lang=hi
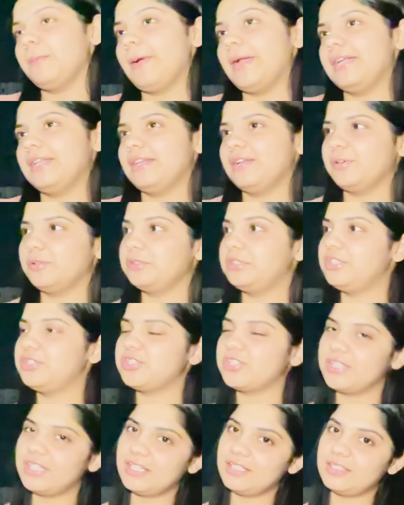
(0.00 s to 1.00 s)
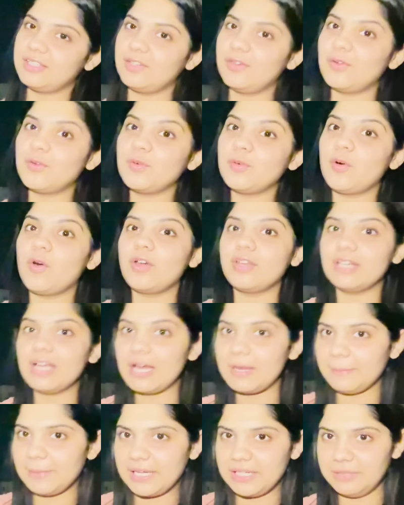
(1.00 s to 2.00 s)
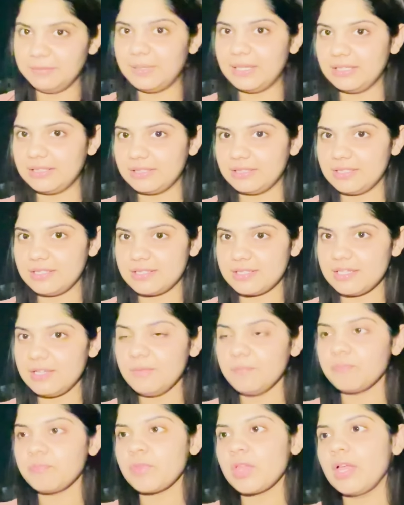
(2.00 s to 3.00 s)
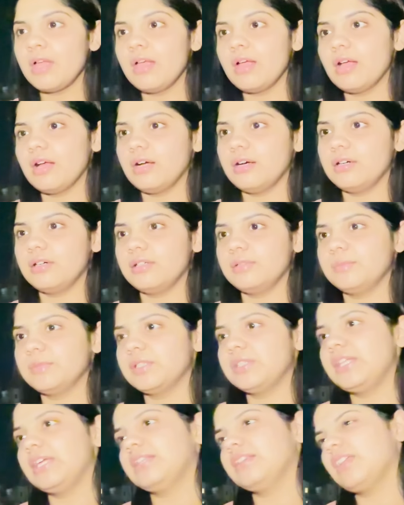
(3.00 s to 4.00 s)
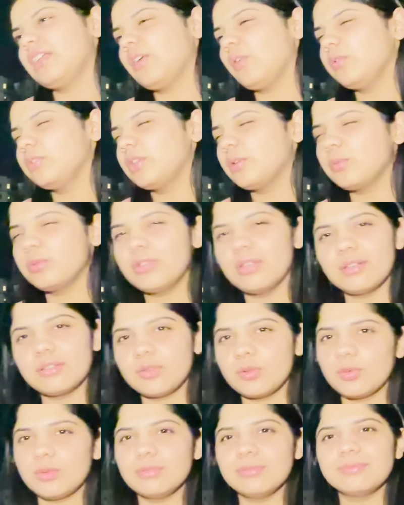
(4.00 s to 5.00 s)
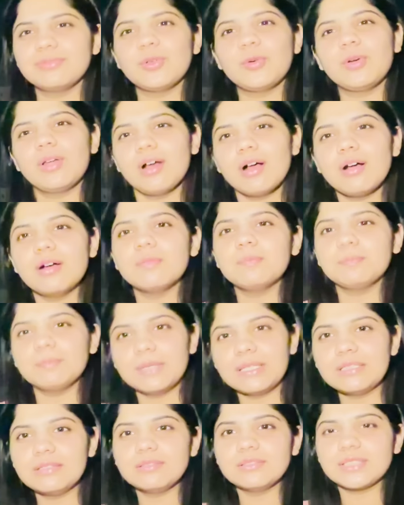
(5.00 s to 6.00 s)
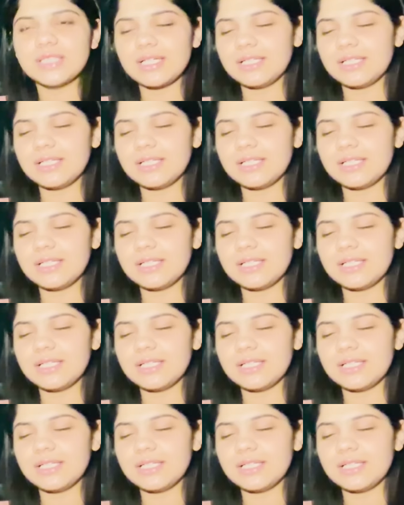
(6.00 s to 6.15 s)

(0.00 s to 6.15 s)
बैठे रहो नीचे देखते रहो और ना हमारी बालकनी से मतलब देखते रहो इधर उधर तो थोड़ा मन सा